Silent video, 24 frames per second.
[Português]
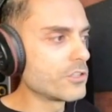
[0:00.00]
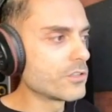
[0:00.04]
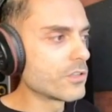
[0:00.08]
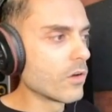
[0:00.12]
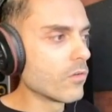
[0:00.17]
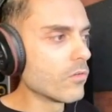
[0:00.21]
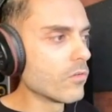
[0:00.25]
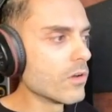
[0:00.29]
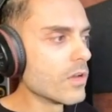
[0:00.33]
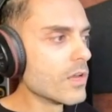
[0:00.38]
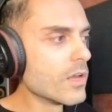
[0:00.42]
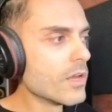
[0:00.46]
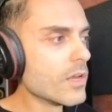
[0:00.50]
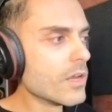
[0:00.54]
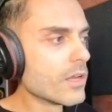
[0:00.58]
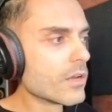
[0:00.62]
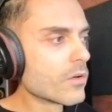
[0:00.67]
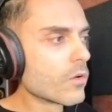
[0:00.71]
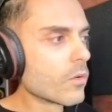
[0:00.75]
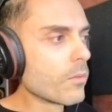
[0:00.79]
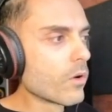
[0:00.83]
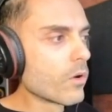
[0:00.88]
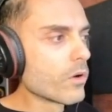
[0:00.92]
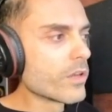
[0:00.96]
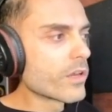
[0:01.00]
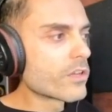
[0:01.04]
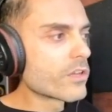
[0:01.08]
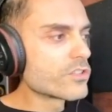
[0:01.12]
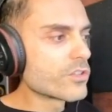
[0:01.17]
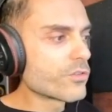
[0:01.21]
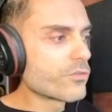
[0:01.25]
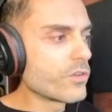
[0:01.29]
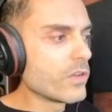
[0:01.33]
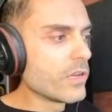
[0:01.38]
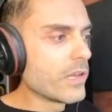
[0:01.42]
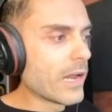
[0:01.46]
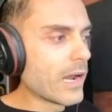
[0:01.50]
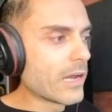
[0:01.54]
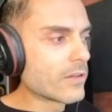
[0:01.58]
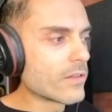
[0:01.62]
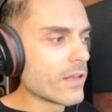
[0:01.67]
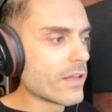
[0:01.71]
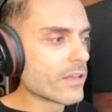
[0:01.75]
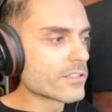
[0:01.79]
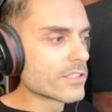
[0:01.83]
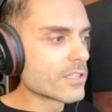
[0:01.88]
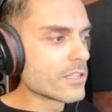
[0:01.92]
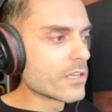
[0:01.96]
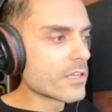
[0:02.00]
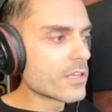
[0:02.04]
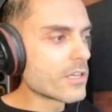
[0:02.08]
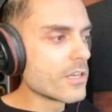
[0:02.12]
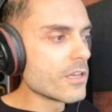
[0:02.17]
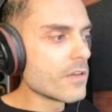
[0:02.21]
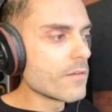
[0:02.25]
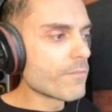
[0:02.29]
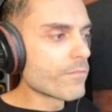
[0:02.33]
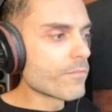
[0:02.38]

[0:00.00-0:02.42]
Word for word: Então, o meu link de afiliado é essa daqui.